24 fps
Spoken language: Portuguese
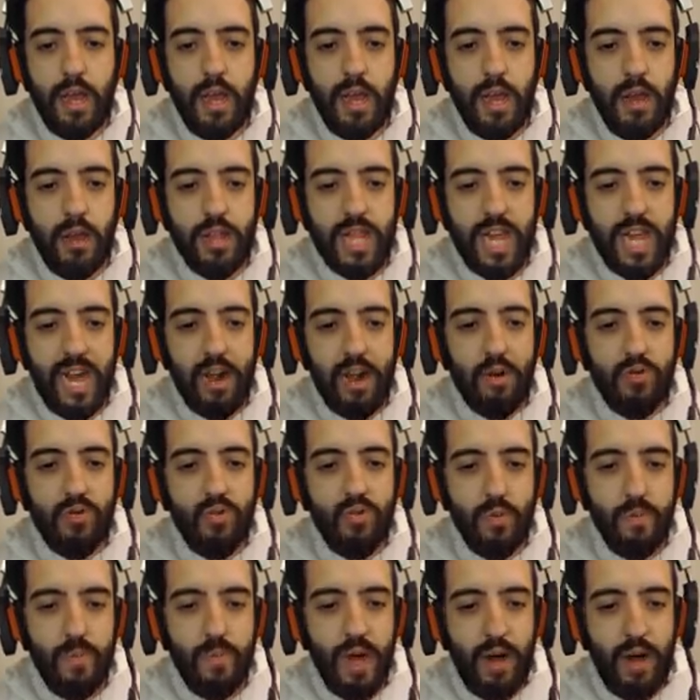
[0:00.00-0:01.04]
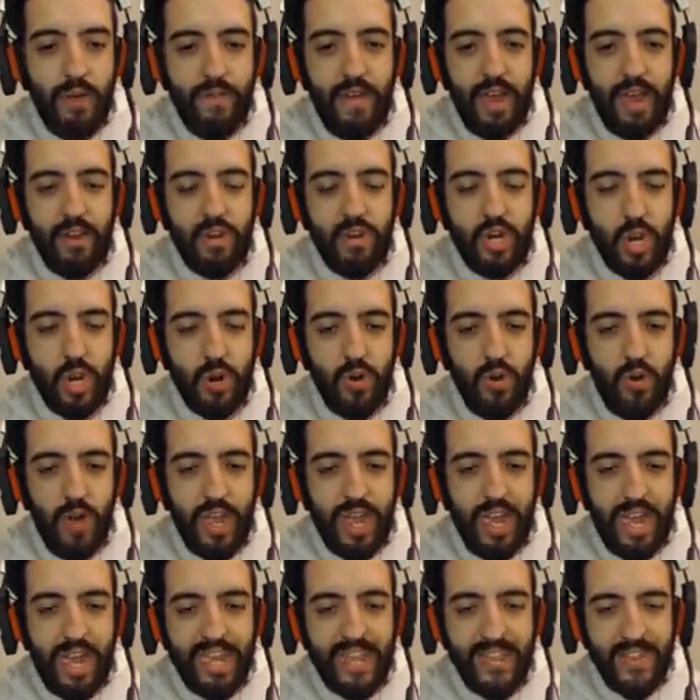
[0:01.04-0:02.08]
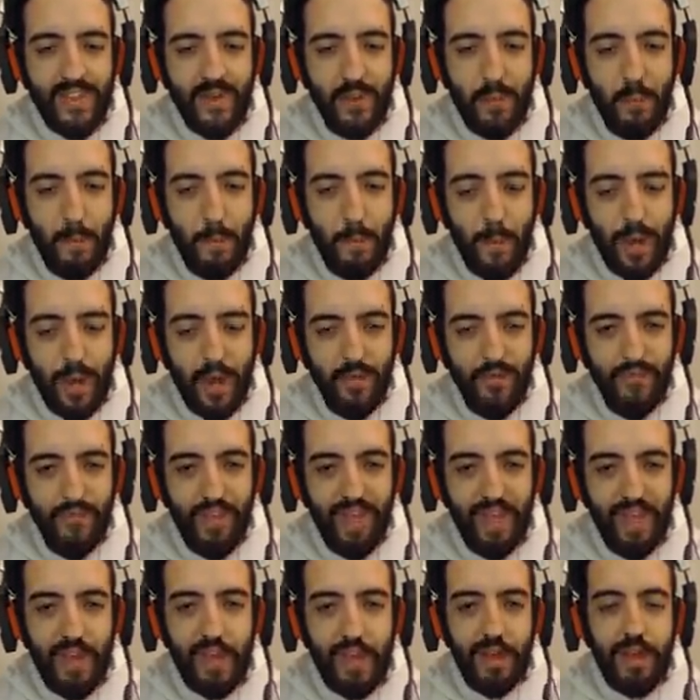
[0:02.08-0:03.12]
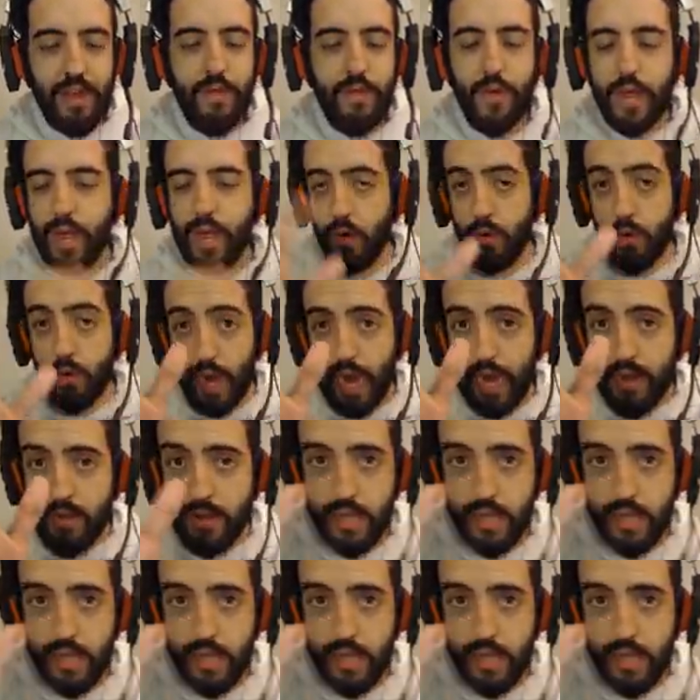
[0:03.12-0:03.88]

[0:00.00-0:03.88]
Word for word: eu tava com o turbão, velho. Chegou, olha, aí você deu um pluf. Foi calculado,